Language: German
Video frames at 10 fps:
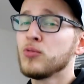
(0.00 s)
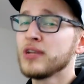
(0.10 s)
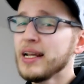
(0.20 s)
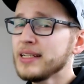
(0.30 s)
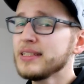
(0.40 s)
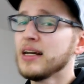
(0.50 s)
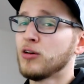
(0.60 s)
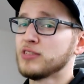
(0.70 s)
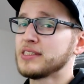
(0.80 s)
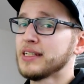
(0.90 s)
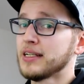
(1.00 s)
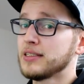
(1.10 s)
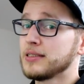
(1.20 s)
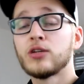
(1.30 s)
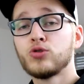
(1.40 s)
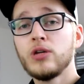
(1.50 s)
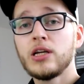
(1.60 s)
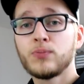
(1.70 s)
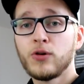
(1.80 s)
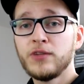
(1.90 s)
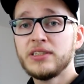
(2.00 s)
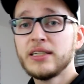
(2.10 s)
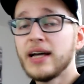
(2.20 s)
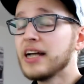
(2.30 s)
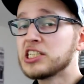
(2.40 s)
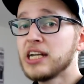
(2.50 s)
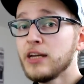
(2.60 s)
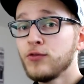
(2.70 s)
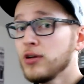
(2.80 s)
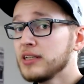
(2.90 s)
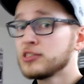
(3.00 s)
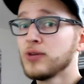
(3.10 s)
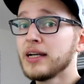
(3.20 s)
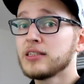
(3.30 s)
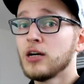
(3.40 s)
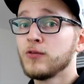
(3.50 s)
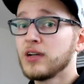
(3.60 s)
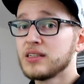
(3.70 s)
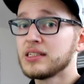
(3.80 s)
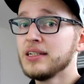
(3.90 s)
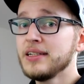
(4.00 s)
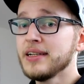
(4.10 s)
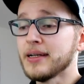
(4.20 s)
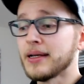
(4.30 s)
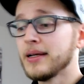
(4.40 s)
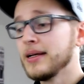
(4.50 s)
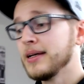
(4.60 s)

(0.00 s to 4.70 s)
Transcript: Abonnenten ausgeht. Natürlich profitiert ein Jay völlig zu Recht auf ganzer Linie,